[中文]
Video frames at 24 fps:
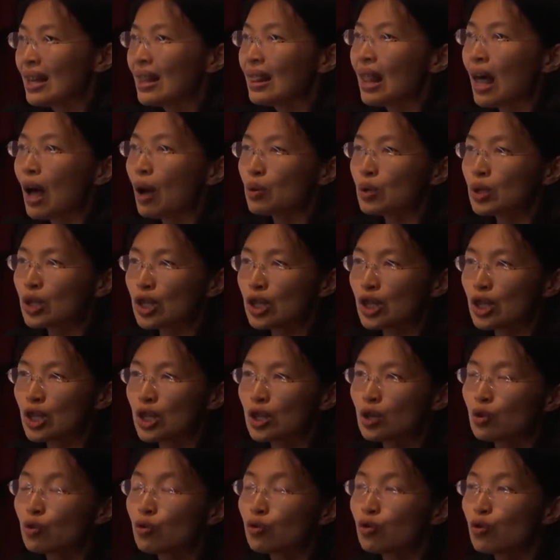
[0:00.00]
老
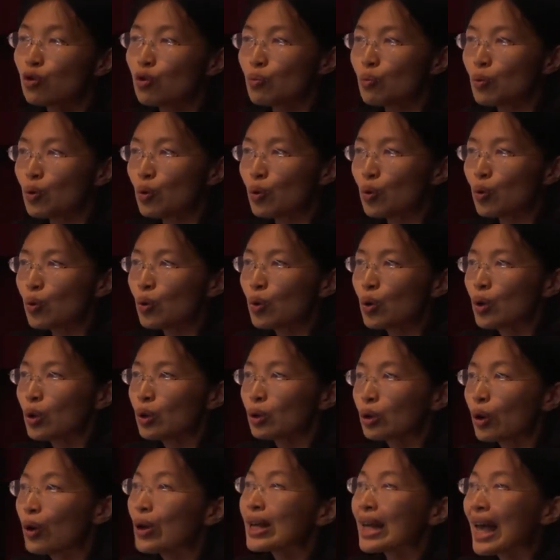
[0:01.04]
师、父母都